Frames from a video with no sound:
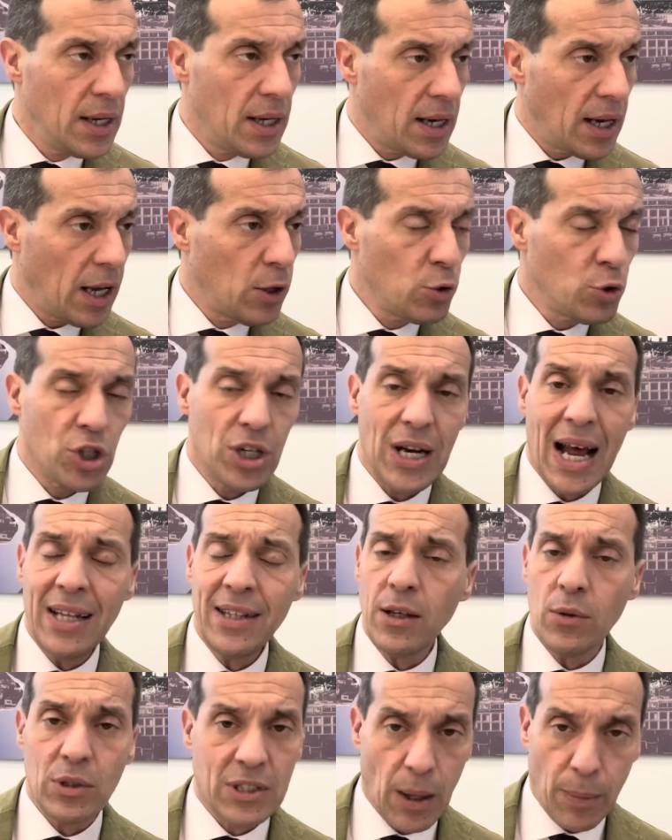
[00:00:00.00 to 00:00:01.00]

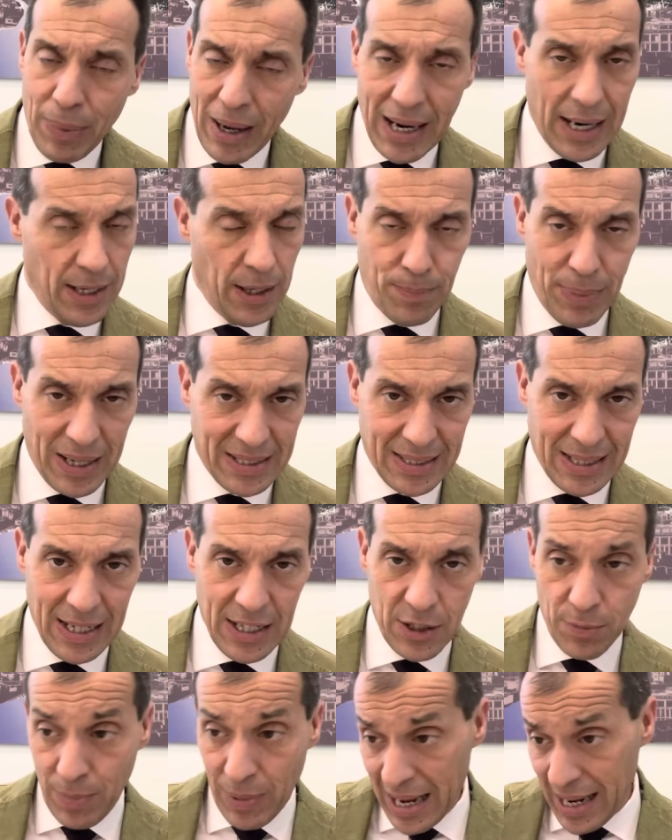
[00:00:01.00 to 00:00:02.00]
allucinante, questa palla gli passa
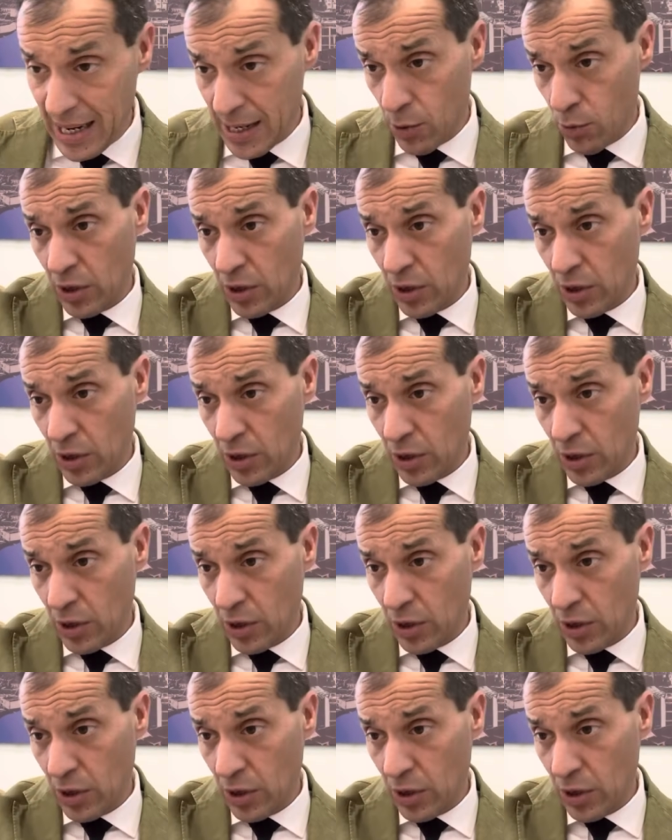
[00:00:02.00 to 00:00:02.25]
alle spalle, è un